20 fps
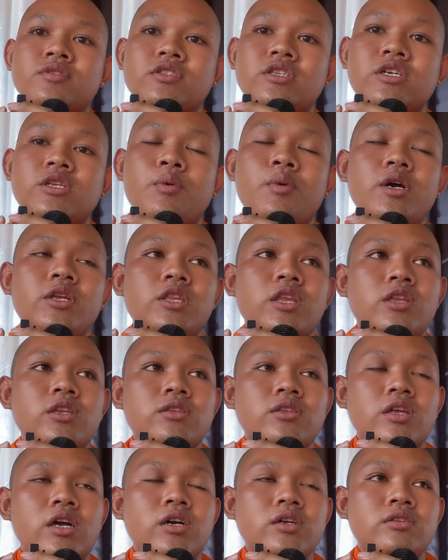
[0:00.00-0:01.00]
từ
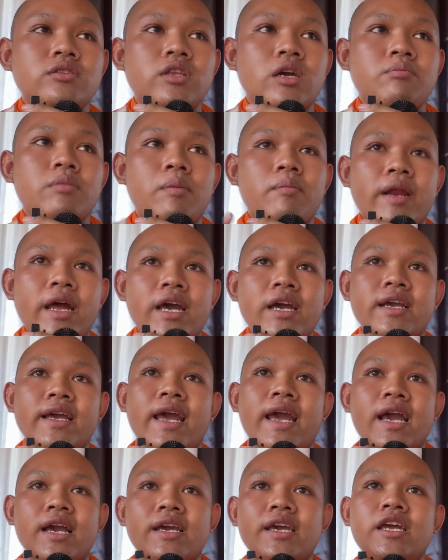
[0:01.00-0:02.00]
thơ từ bồng ra
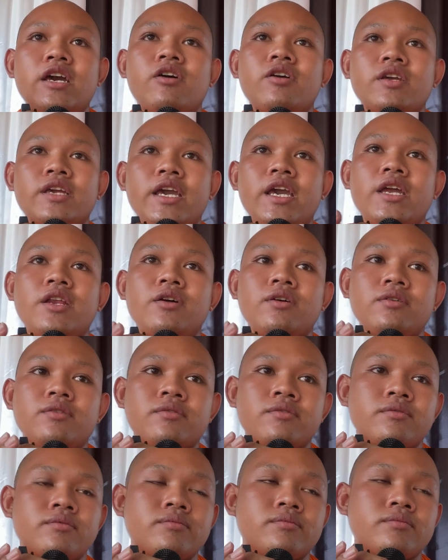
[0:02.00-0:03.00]
ca nghi ok nó